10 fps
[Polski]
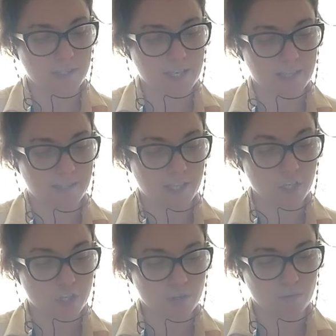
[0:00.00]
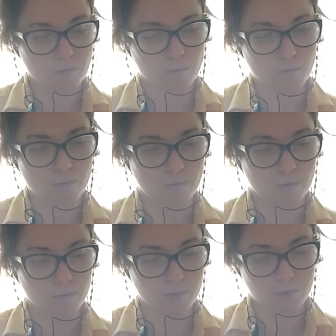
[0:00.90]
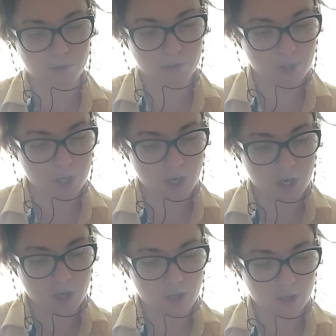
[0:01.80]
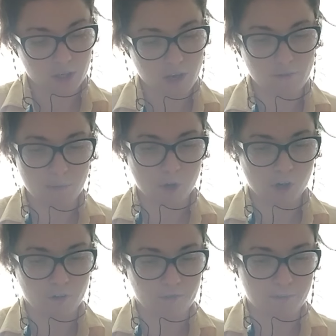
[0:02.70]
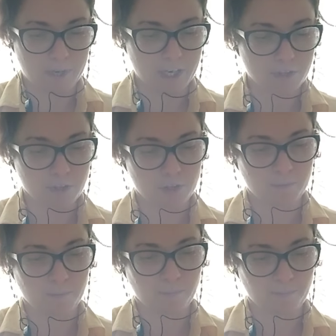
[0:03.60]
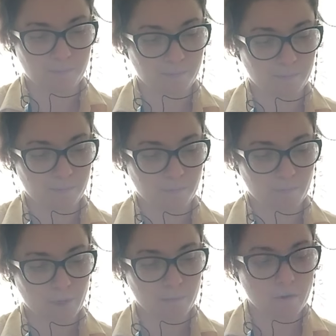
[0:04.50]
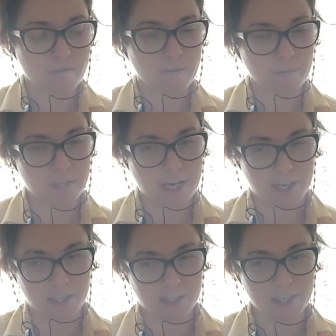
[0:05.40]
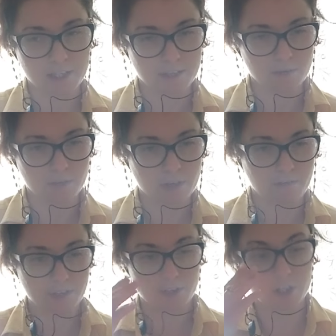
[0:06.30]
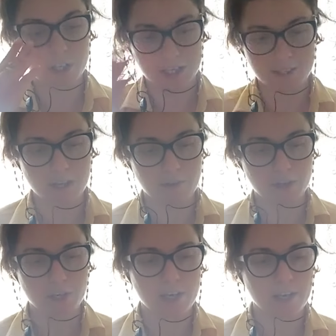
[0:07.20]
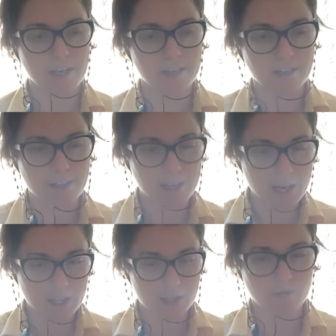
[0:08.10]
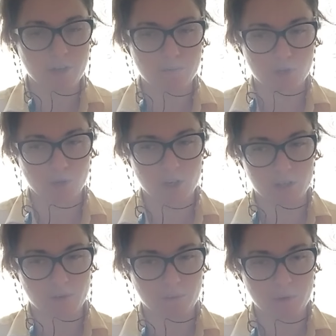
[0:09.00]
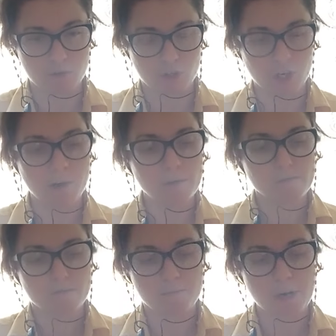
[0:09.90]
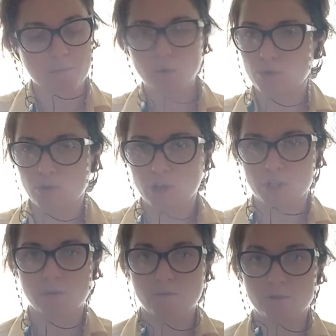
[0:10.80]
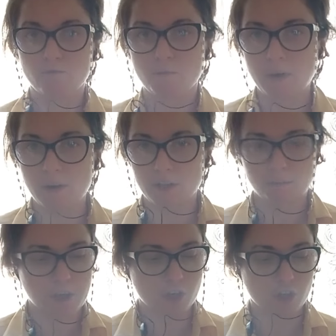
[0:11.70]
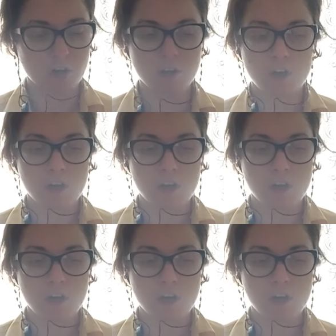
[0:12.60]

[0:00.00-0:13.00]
zdradzasz. Uu, Nie wiem, kogo wybrać. Powiem Wam tak, nie chcę tutaj Was źle nastawiać, ale ja na swoim przykładzie Wam powiem z życia, wybrałam to drugą osobę, że wybrała to pierwsza,